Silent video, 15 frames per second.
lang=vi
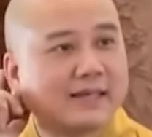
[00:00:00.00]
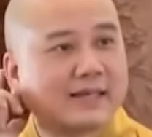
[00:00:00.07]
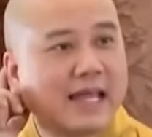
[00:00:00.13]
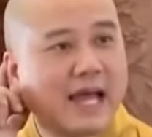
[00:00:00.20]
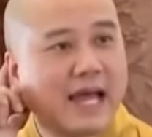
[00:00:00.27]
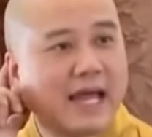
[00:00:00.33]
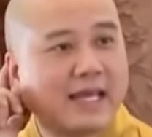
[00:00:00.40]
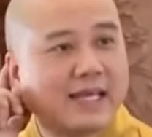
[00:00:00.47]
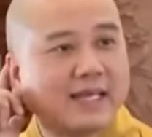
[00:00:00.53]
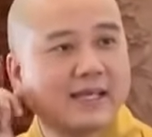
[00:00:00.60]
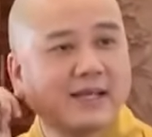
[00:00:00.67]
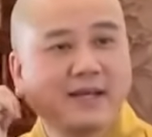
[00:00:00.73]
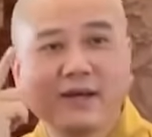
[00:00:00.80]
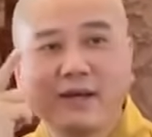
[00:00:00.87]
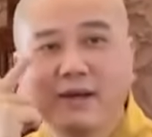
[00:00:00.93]
tai
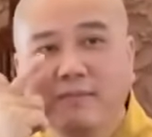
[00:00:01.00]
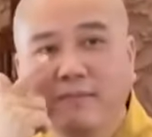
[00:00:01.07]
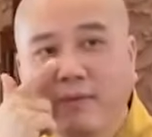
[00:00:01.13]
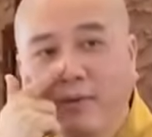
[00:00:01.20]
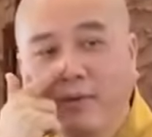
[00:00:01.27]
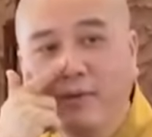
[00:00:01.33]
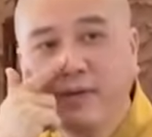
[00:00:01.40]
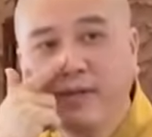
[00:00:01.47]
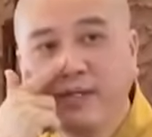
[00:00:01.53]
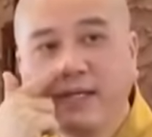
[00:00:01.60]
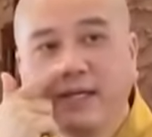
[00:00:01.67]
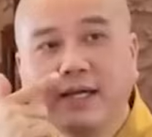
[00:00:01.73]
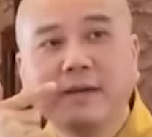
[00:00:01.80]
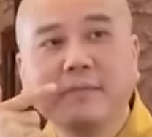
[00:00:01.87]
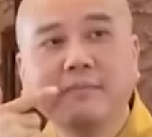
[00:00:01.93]
mũi
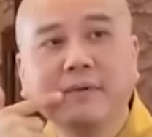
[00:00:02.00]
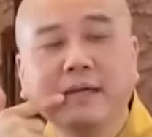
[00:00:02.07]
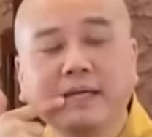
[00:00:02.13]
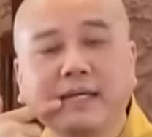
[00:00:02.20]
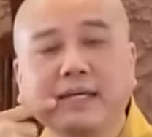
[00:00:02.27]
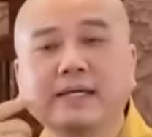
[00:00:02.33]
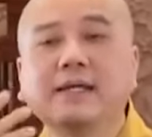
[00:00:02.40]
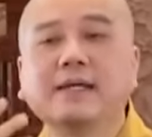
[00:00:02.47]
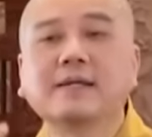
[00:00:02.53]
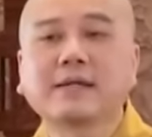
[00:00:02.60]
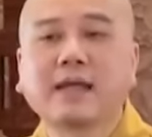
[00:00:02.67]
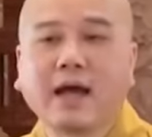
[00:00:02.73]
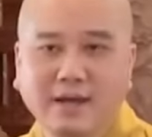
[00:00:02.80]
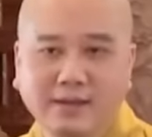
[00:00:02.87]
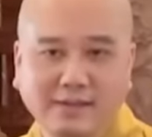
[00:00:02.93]
miệng
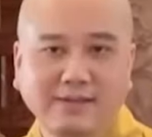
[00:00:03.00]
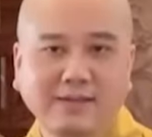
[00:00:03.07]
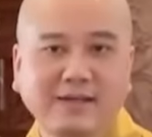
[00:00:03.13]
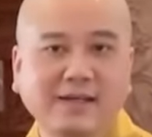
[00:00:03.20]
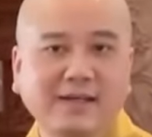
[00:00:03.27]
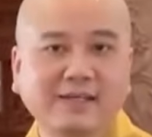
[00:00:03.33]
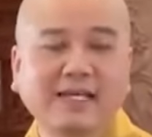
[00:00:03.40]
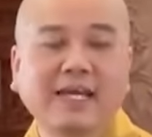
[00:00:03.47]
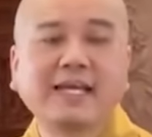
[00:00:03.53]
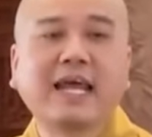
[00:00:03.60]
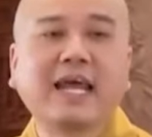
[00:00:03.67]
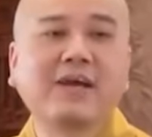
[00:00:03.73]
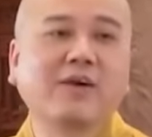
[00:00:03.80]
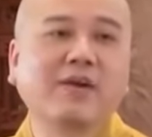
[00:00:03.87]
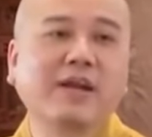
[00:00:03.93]
thân cái
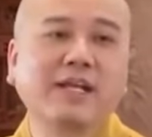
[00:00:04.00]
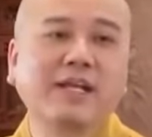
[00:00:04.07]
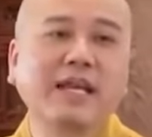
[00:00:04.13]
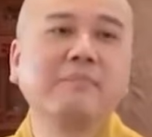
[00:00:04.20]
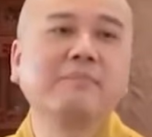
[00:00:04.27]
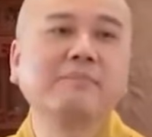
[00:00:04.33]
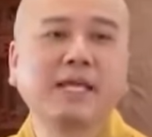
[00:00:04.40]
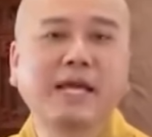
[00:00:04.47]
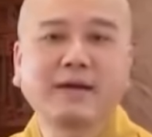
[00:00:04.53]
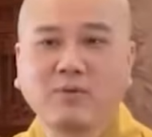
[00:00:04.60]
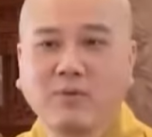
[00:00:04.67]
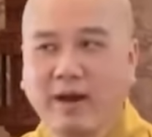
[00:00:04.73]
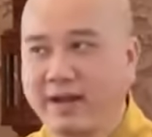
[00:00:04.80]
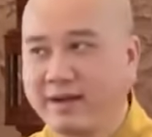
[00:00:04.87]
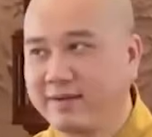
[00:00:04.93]
này gọi là năm giác
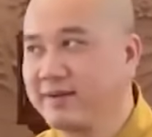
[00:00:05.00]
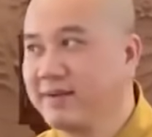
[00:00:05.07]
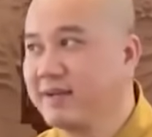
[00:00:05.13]
quan